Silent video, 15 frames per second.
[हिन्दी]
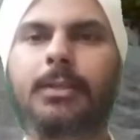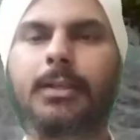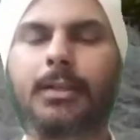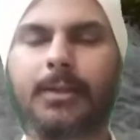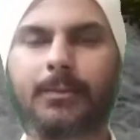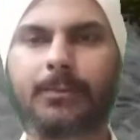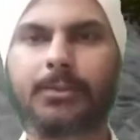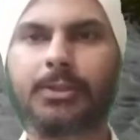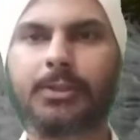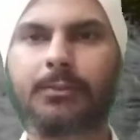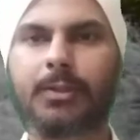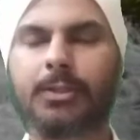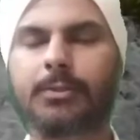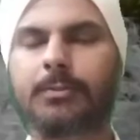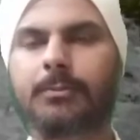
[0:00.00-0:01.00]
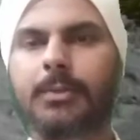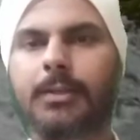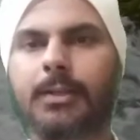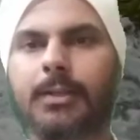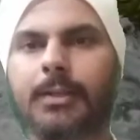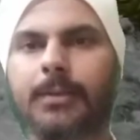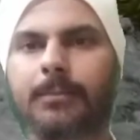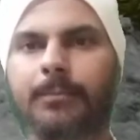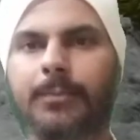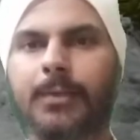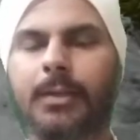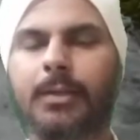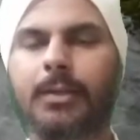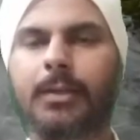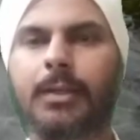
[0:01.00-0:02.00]
मिले हैं जीवाश्म मिले हैं
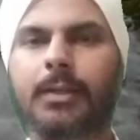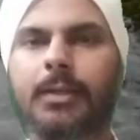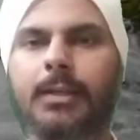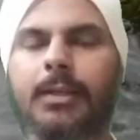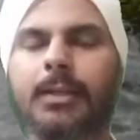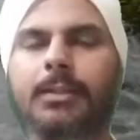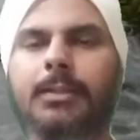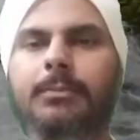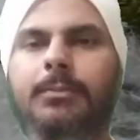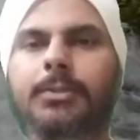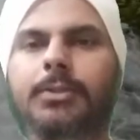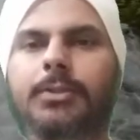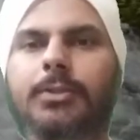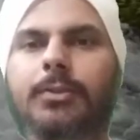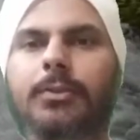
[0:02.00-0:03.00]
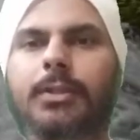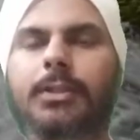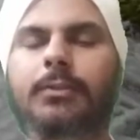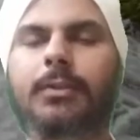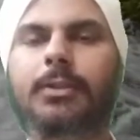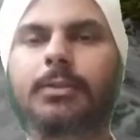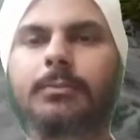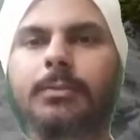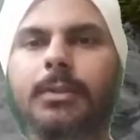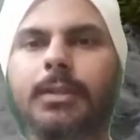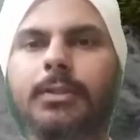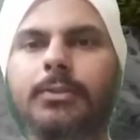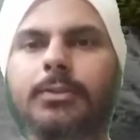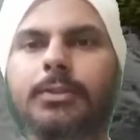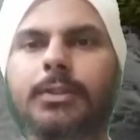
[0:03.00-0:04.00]
कई ऐसी मछलियों के जीवाश्म मिले
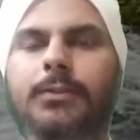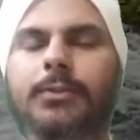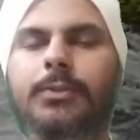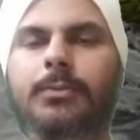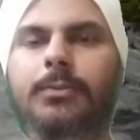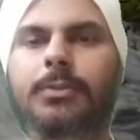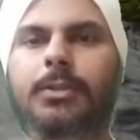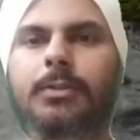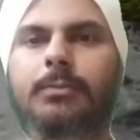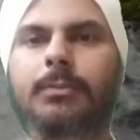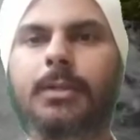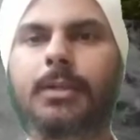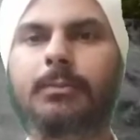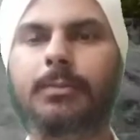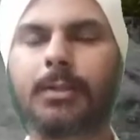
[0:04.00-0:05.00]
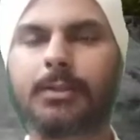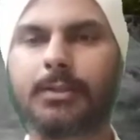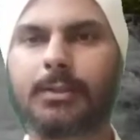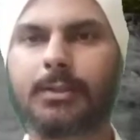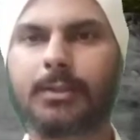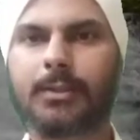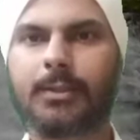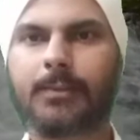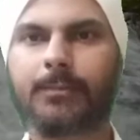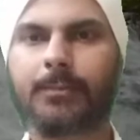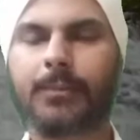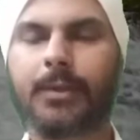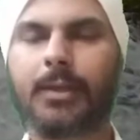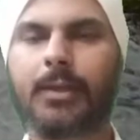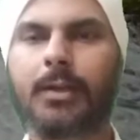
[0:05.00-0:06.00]
हैं जो सिर्फ समुद्र में ही पाई जाती हैं
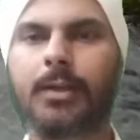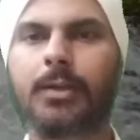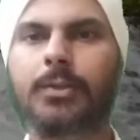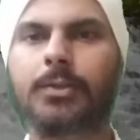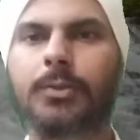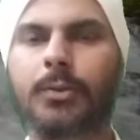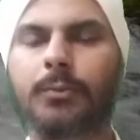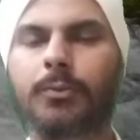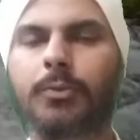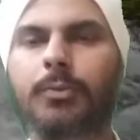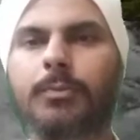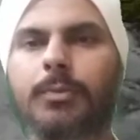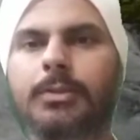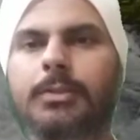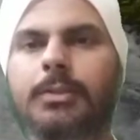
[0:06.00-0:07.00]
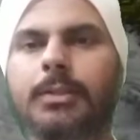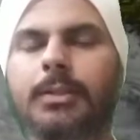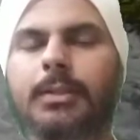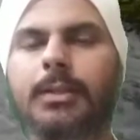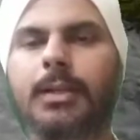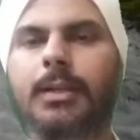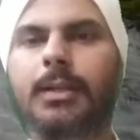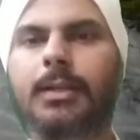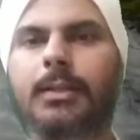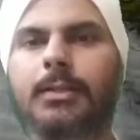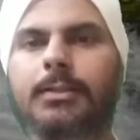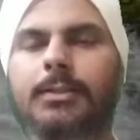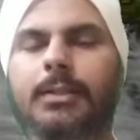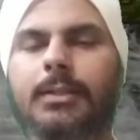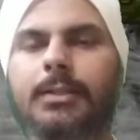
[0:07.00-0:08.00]
तो वो मछलियाँ
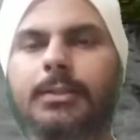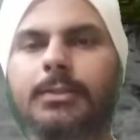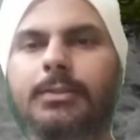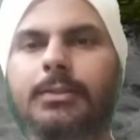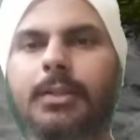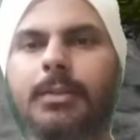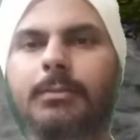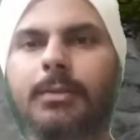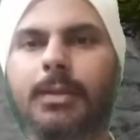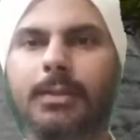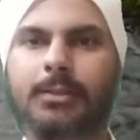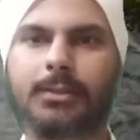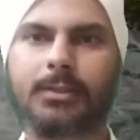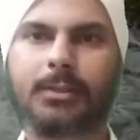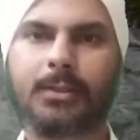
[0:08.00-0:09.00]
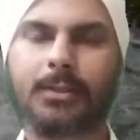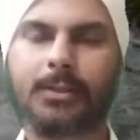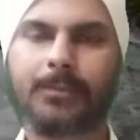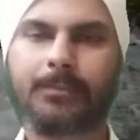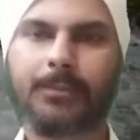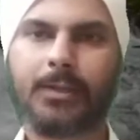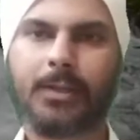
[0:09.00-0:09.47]
इस रेगिस्तान में कैसी आई